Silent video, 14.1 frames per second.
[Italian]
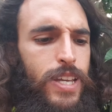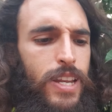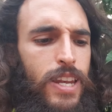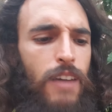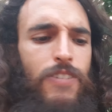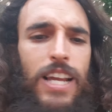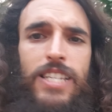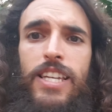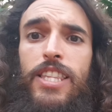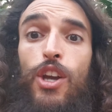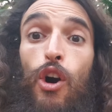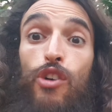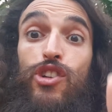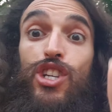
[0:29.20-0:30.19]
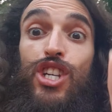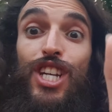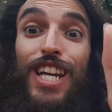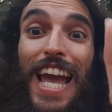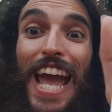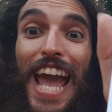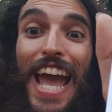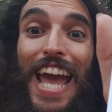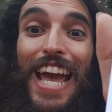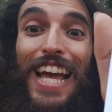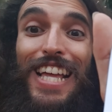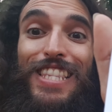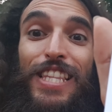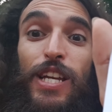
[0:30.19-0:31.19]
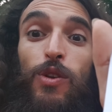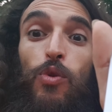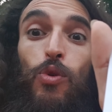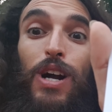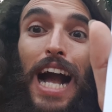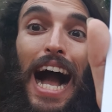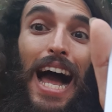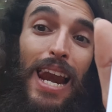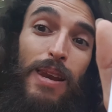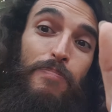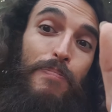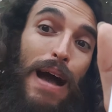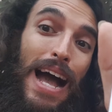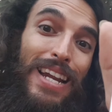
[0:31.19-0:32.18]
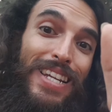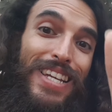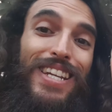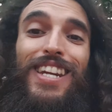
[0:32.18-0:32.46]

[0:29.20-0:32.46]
la frase di oggi è di Luca Albani.